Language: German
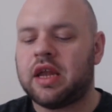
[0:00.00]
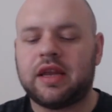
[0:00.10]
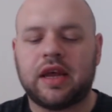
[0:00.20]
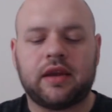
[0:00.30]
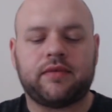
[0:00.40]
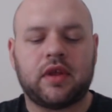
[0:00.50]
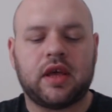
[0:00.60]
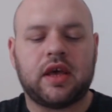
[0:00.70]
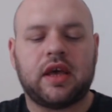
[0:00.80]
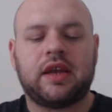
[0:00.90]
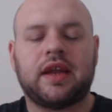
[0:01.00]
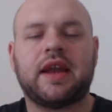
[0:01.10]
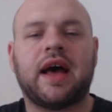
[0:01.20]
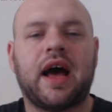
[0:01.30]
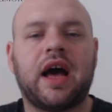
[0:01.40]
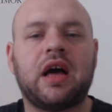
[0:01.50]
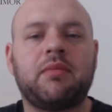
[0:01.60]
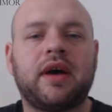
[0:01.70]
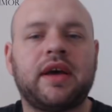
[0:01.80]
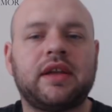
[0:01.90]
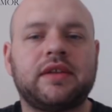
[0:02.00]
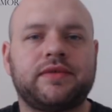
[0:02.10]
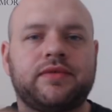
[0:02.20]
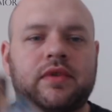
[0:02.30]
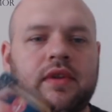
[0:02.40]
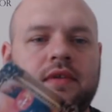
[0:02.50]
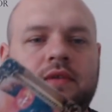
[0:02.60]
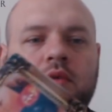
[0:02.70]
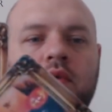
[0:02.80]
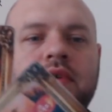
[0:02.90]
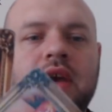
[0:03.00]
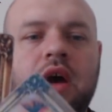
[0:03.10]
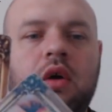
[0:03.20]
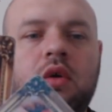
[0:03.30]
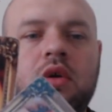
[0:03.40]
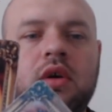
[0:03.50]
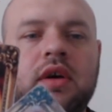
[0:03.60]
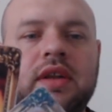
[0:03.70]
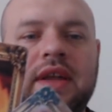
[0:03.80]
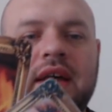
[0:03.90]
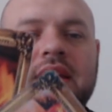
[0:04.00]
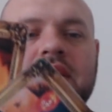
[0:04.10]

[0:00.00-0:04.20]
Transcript: Denn deine Arbeit so wie auch deine